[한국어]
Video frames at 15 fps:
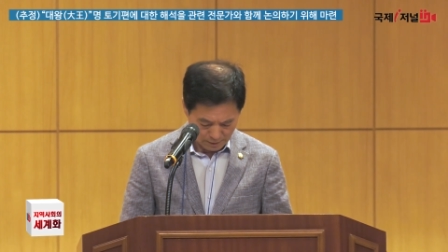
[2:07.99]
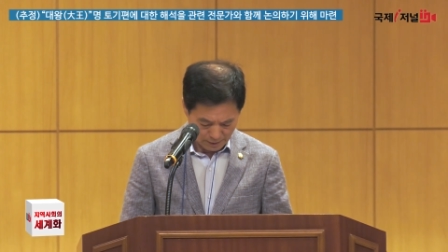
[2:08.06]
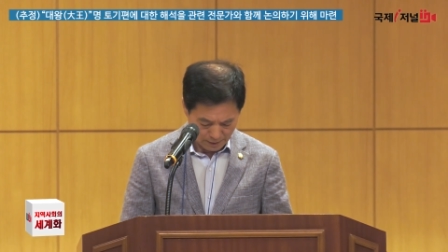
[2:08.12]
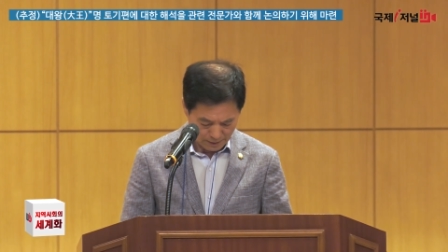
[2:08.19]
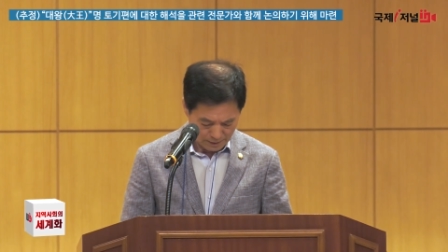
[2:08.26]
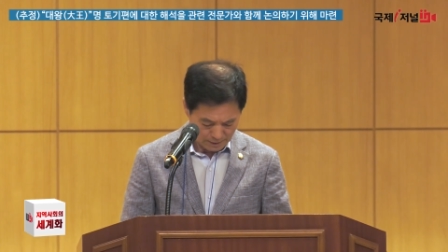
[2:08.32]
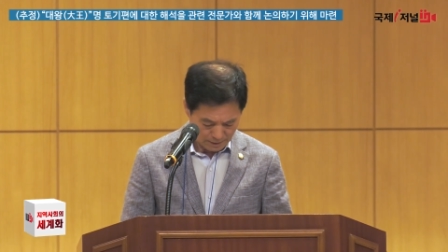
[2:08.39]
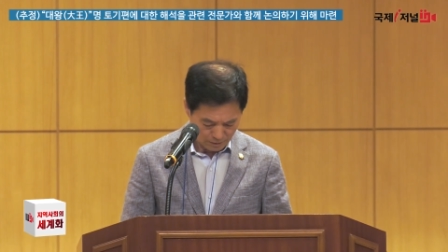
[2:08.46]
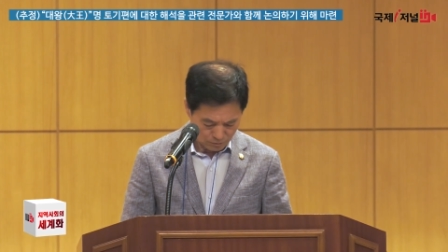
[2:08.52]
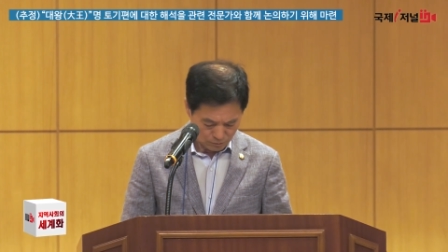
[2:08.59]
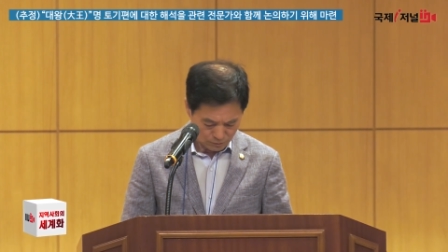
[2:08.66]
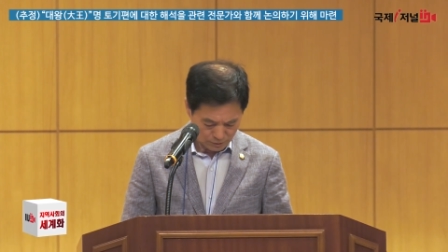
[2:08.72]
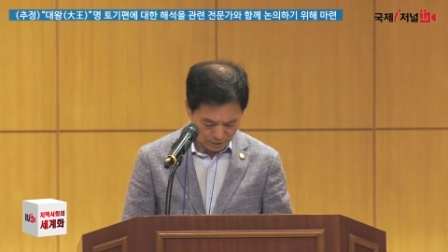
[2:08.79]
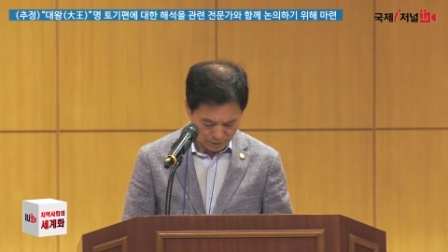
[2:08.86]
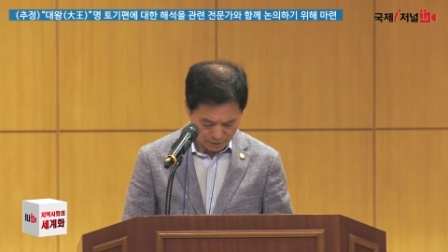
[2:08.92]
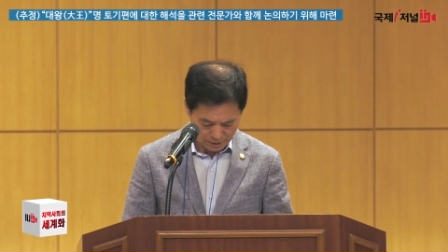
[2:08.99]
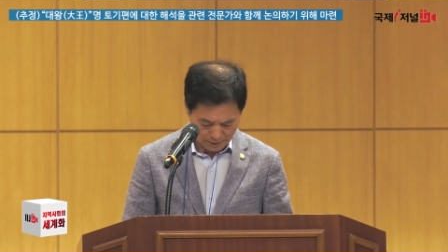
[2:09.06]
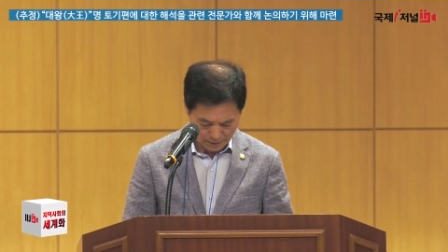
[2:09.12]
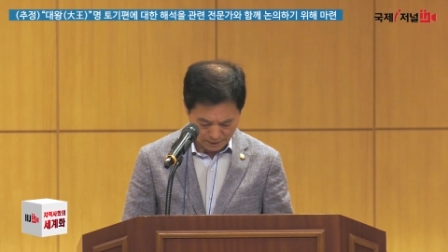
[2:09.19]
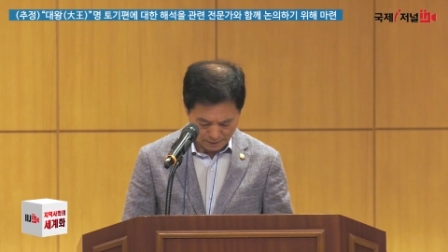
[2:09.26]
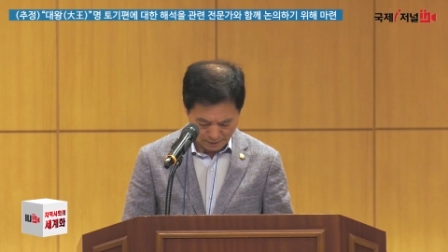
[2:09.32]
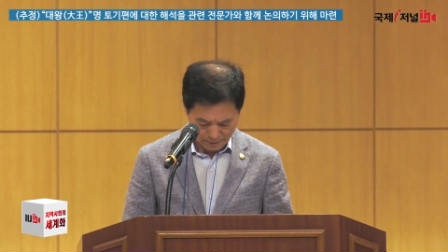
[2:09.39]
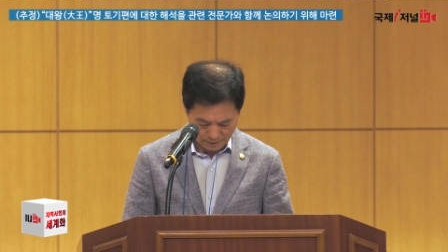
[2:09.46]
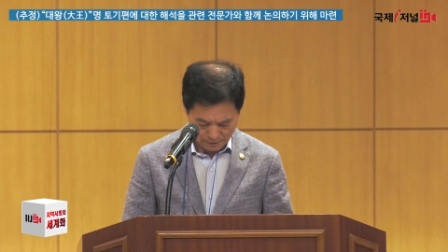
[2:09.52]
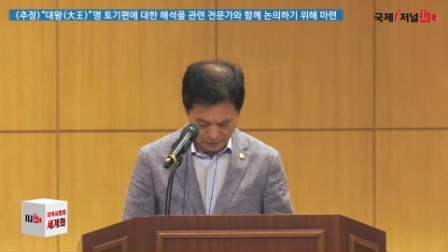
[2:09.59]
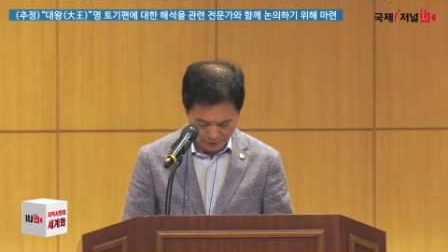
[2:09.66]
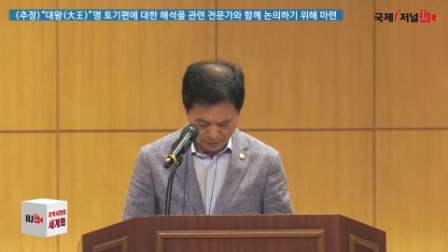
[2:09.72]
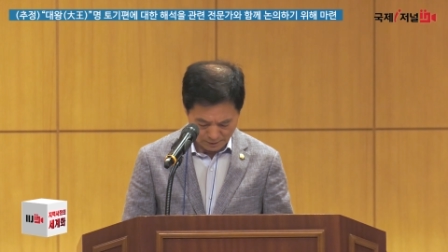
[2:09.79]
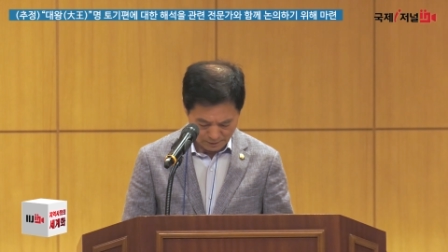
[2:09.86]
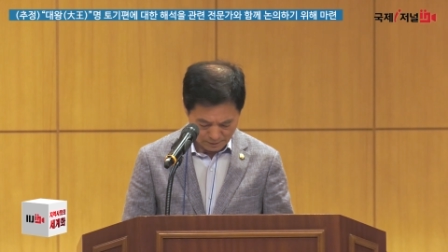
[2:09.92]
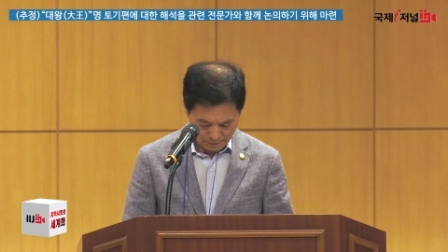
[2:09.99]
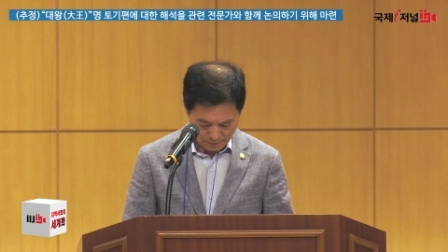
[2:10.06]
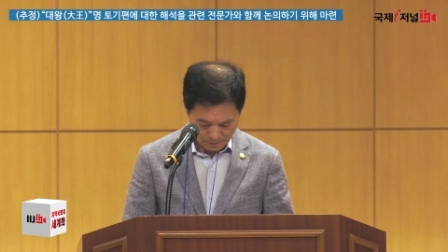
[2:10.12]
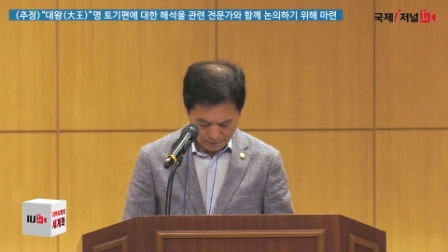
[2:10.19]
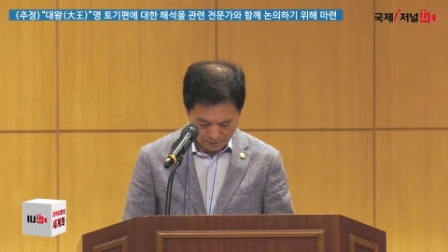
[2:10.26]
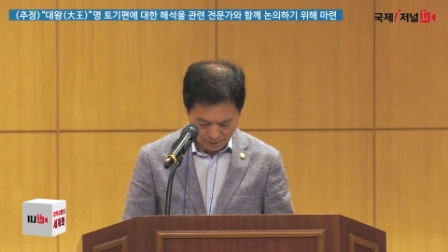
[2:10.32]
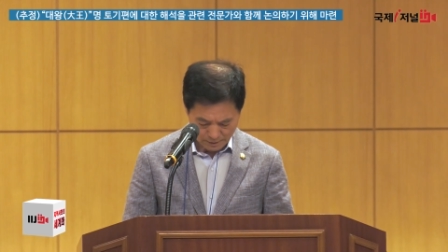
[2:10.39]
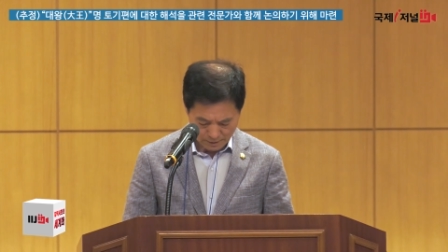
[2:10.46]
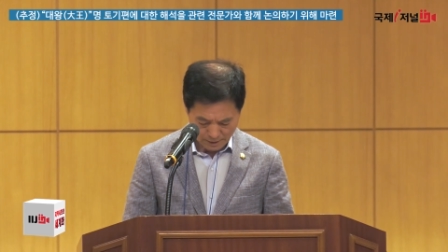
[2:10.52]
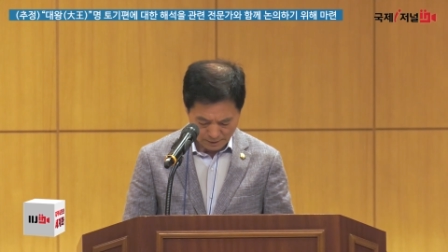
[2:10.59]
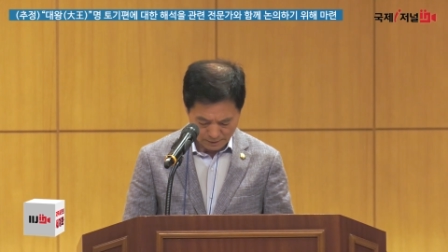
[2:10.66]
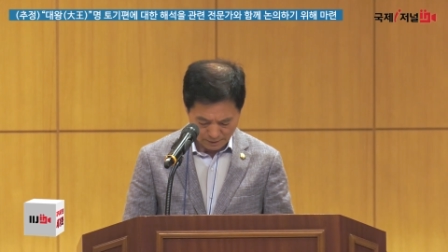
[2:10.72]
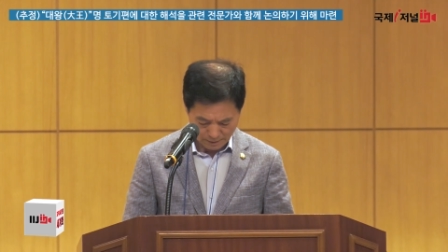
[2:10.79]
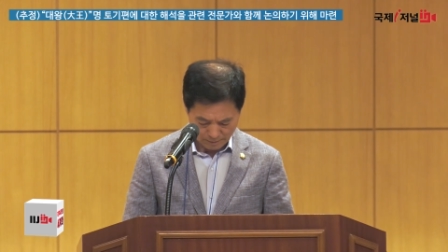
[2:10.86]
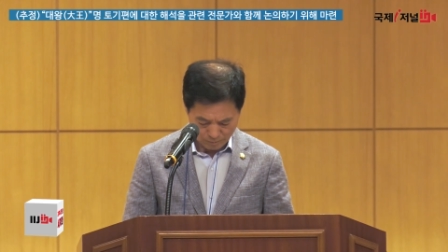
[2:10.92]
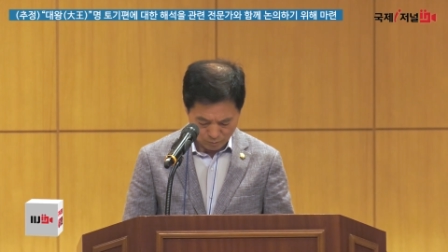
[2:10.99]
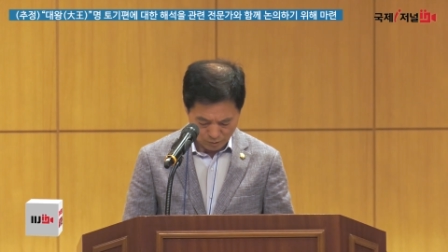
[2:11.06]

대가야 궁성지가 지닌 역사적,